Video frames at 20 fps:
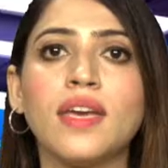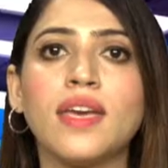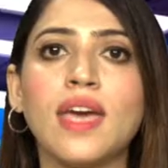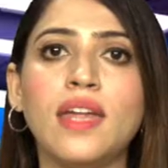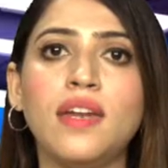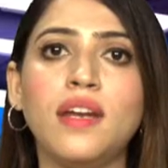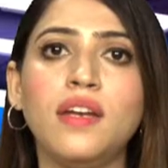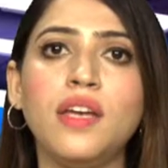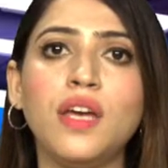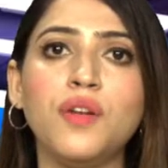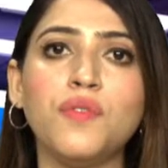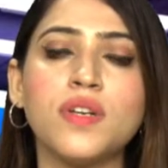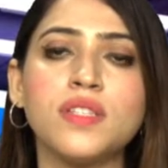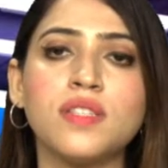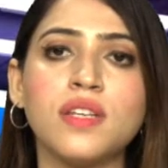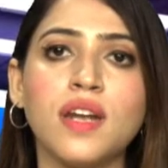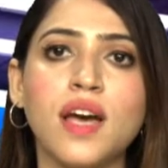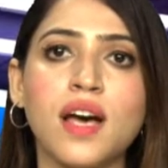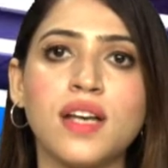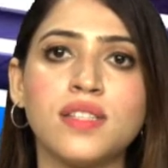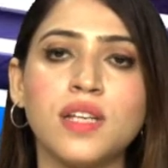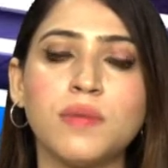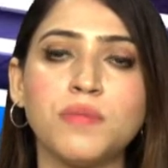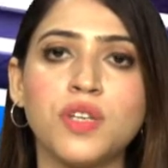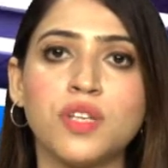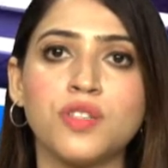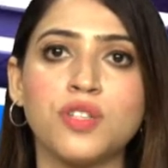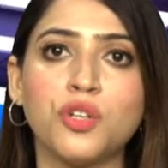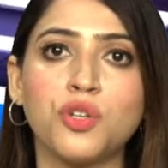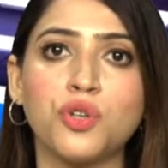कैनेडियन वजीर आजम
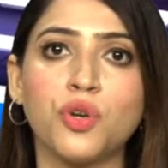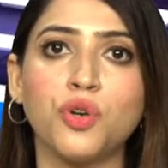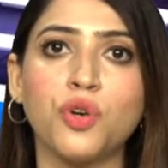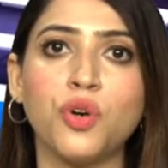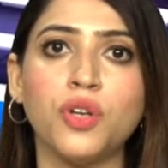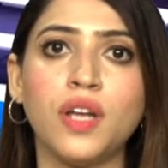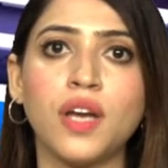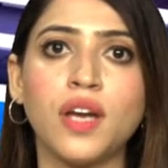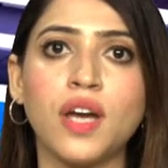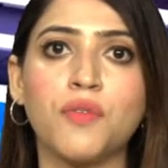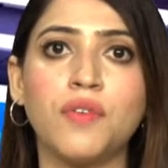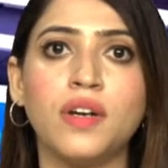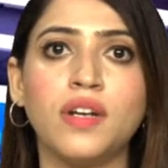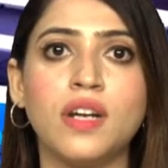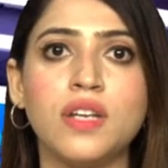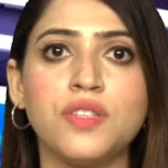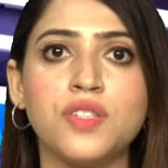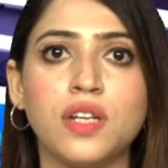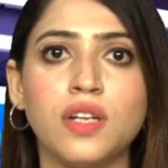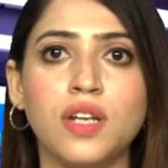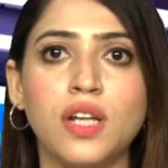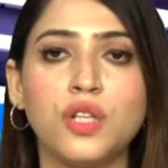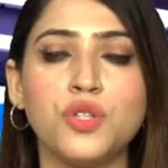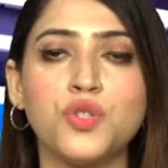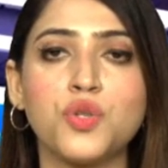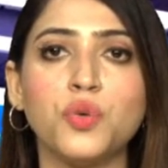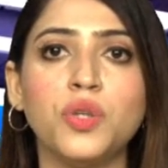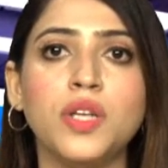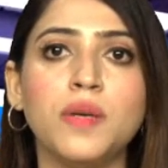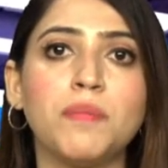जस्टिन ट्रूडो ने गवर्नर जनरल
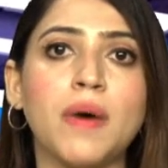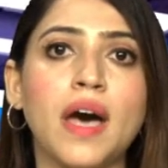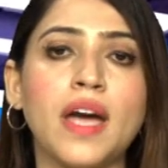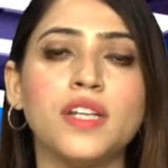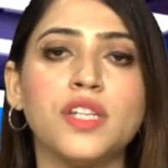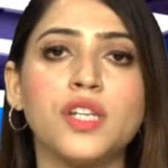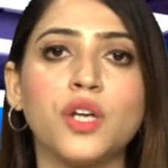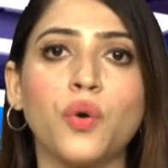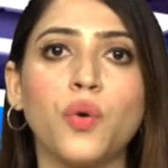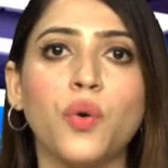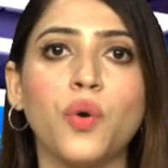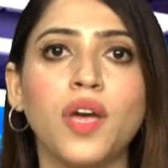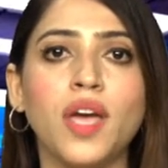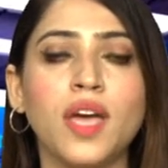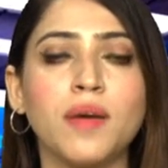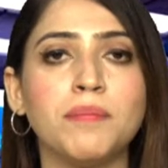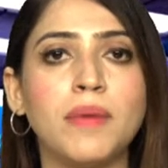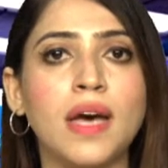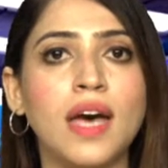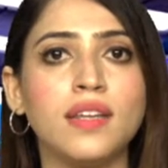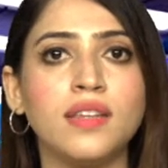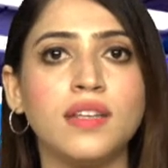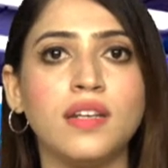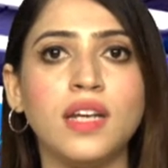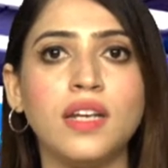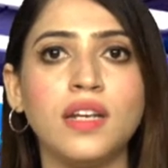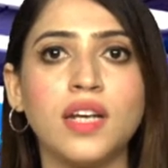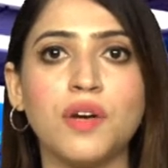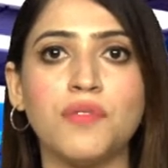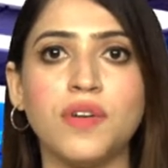जूली पाइटे को एक
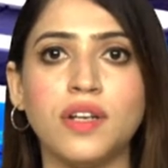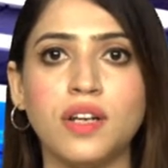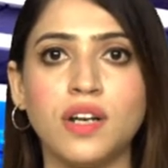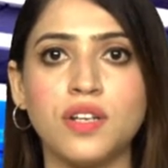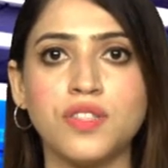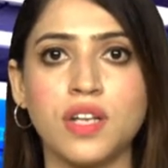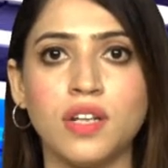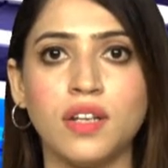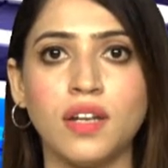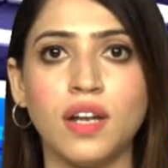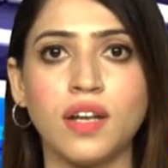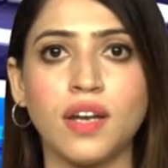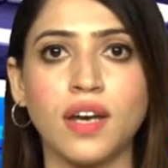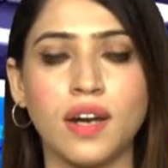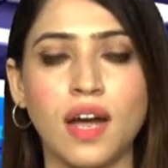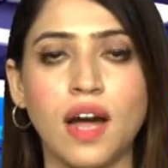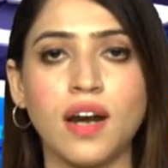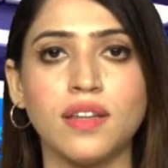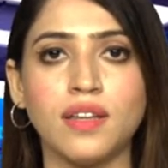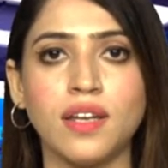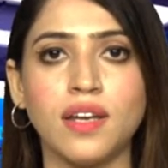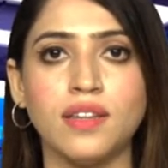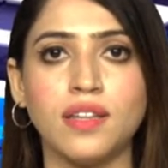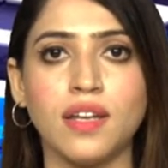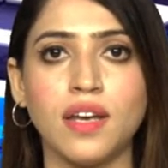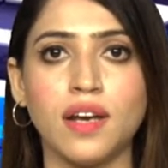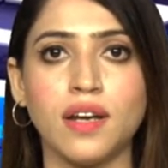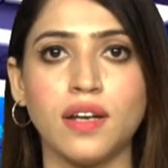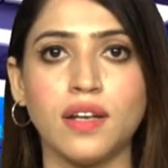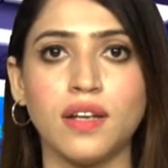बेहतरीन गवर्नर जनरल करार दे
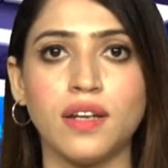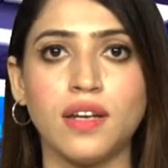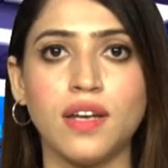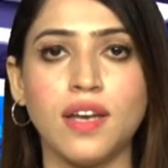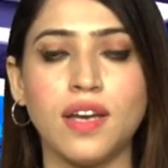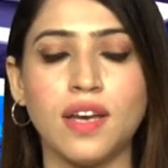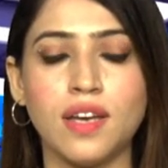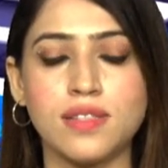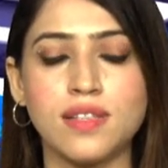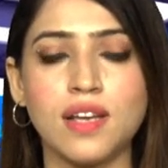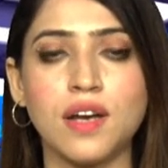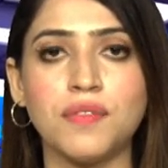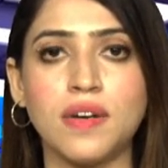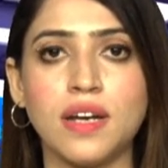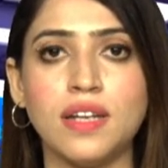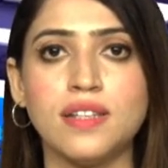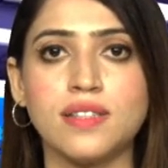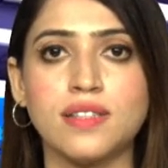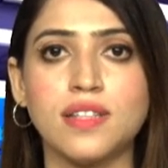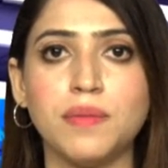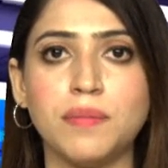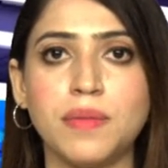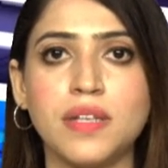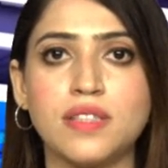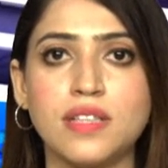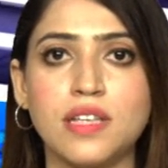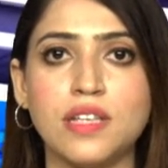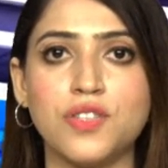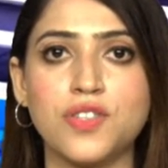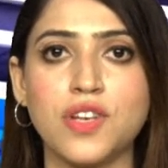दिया इस हवाले से
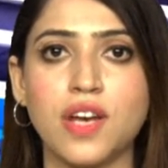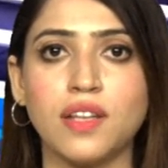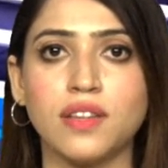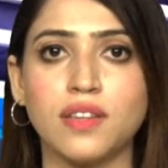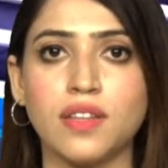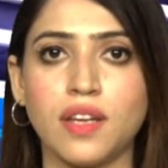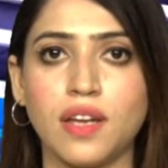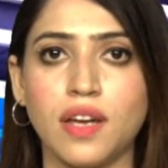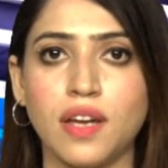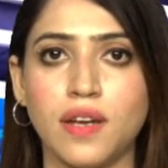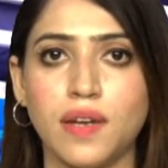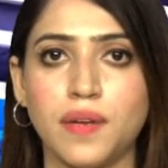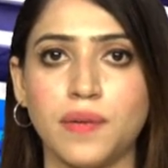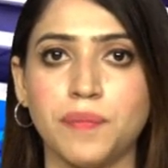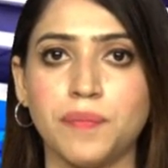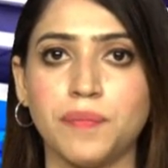मजीद जानते हैं